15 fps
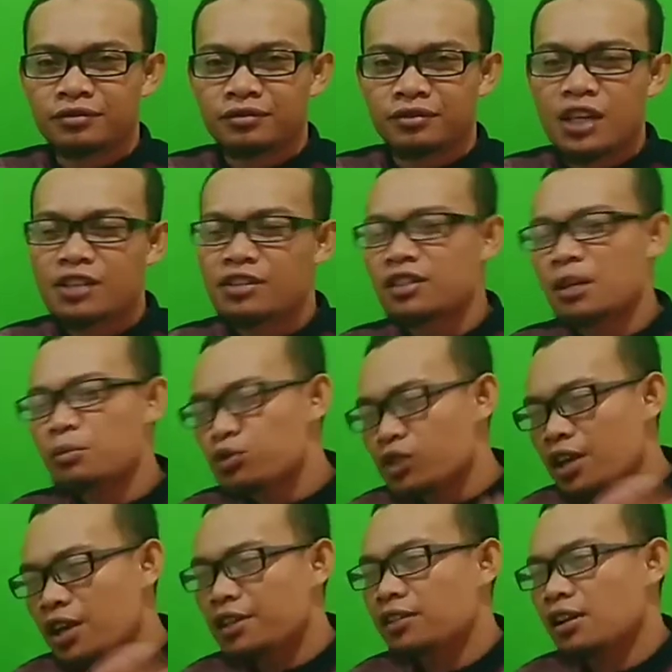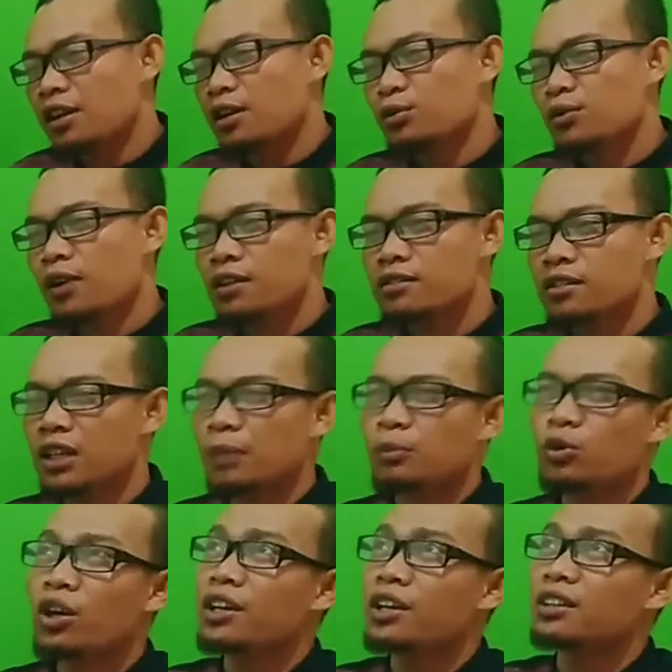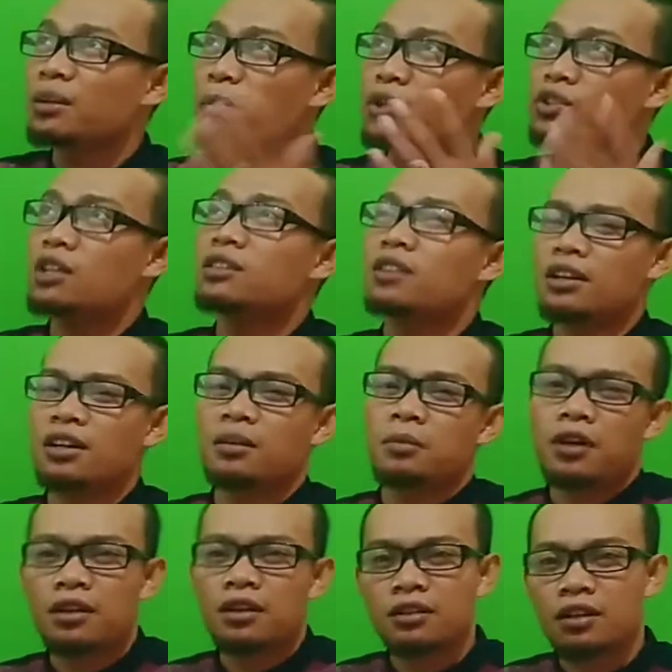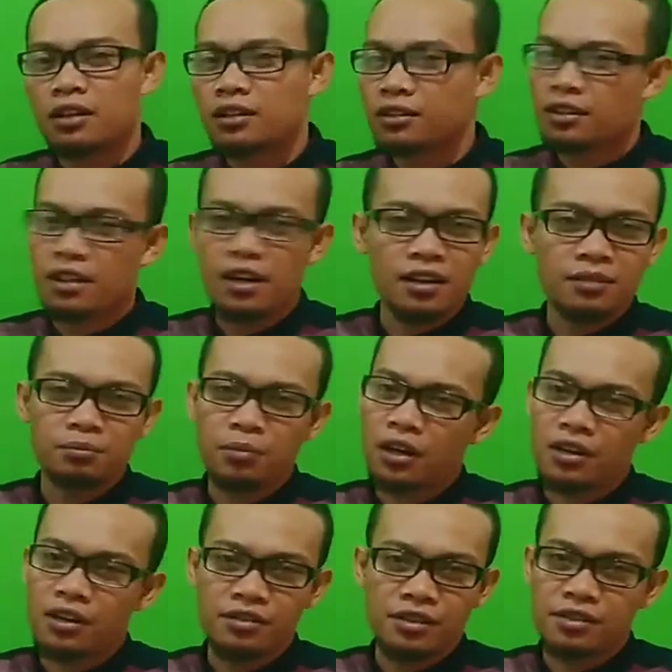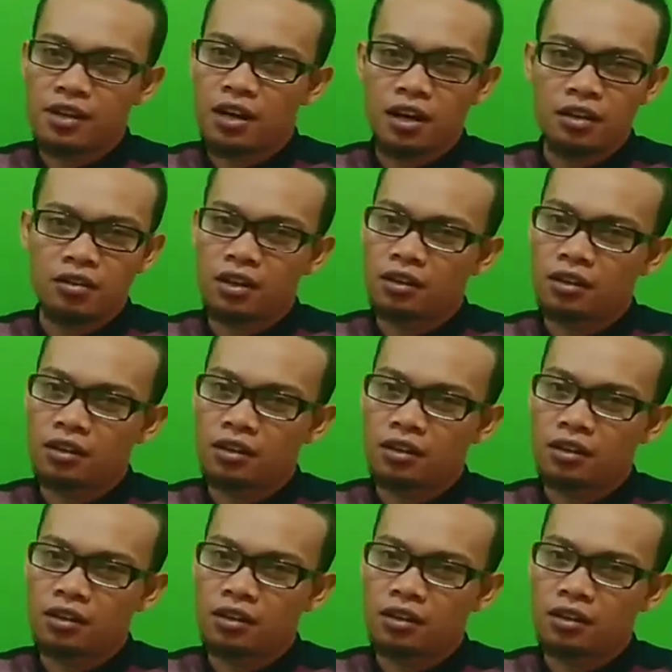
Dan setiap usaha yang kita lakukan, setiap doa yang kita panjatkan kepada Allah tidak akan pernah disia-siakan oleh